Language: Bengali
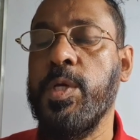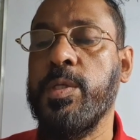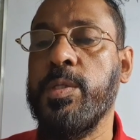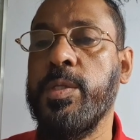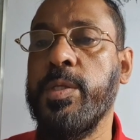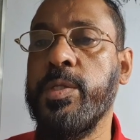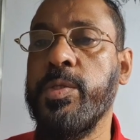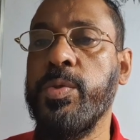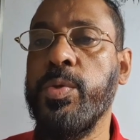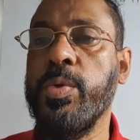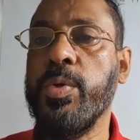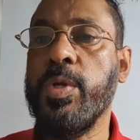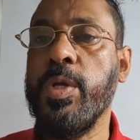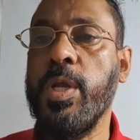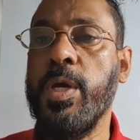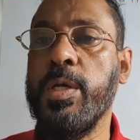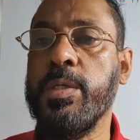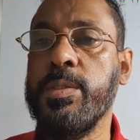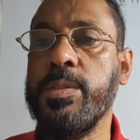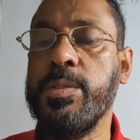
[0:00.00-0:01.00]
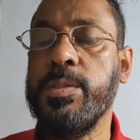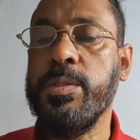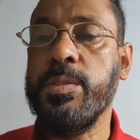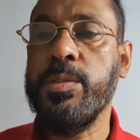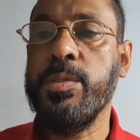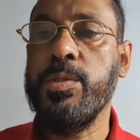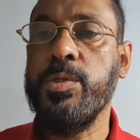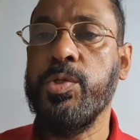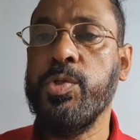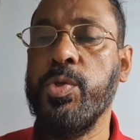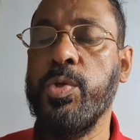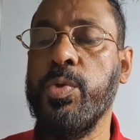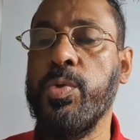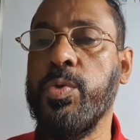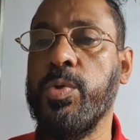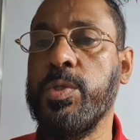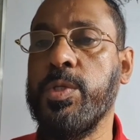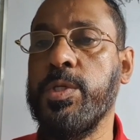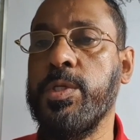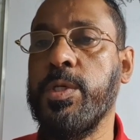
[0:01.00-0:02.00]
তৃতীয় ক্লাস শুরু
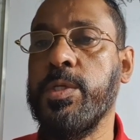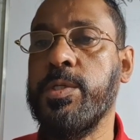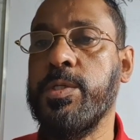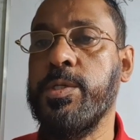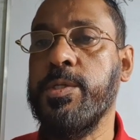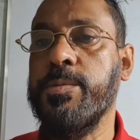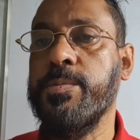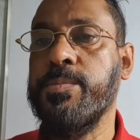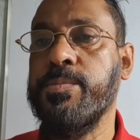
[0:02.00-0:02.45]
করতে যাচ্ছি